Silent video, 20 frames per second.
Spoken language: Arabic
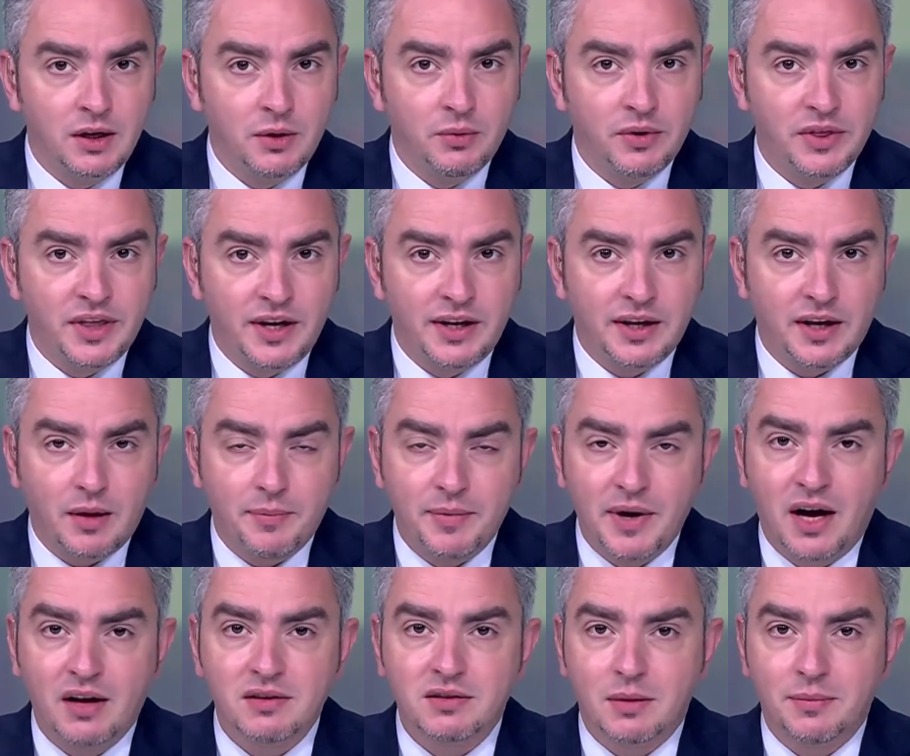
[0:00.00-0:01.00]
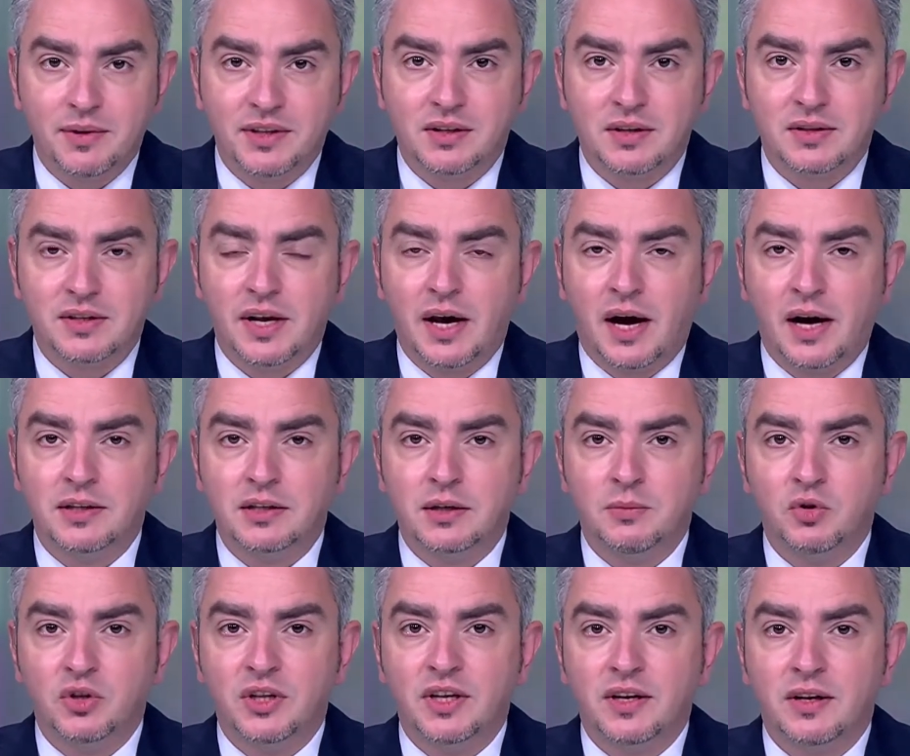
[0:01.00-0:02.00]
وذلك بحسب تصريحات
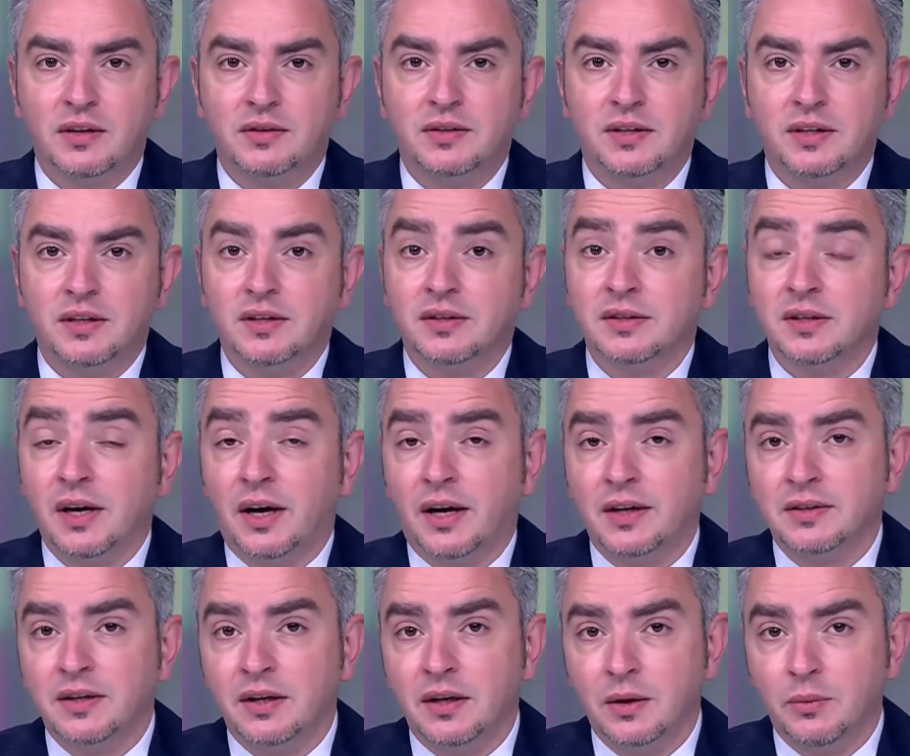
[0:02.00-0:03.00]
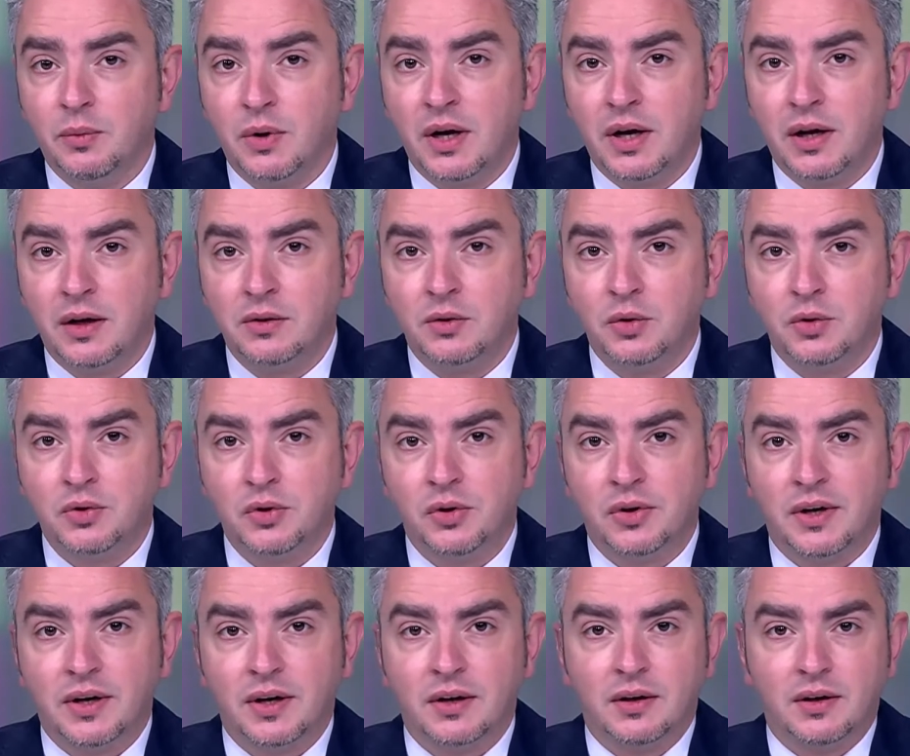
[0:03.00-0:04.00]
مديرة صحة اللواء
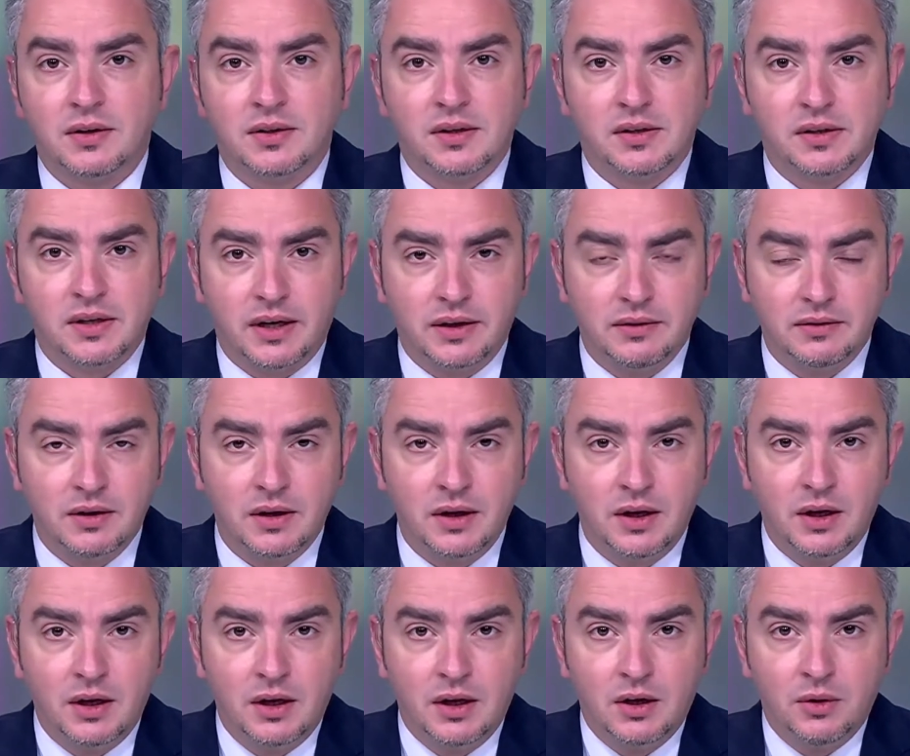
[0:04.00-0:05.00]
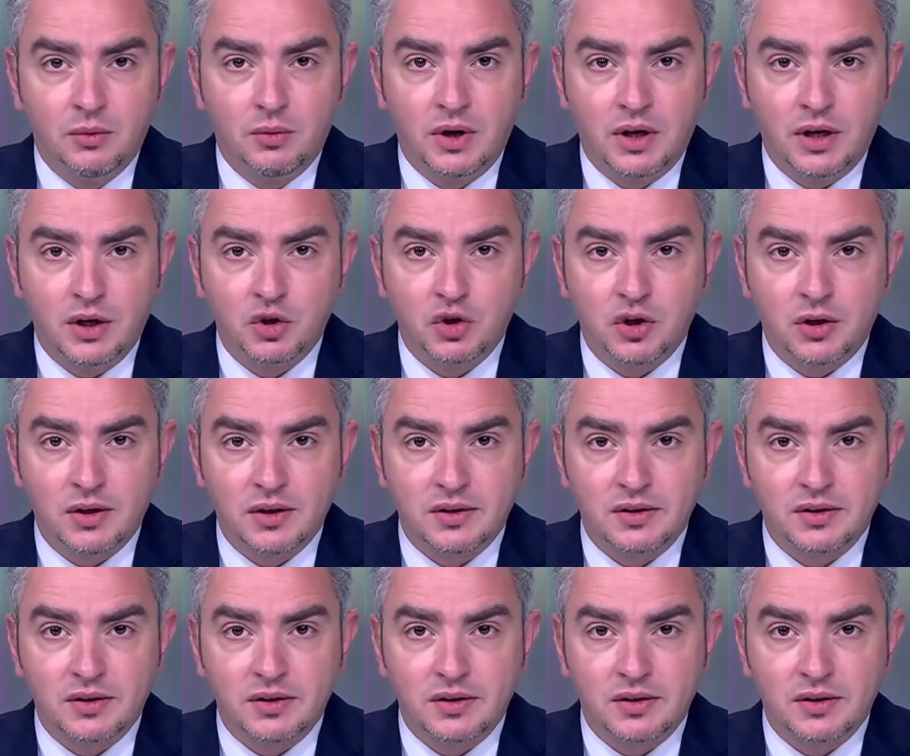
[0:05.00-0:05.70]
الدكتورة إخلاص السعد وأشارت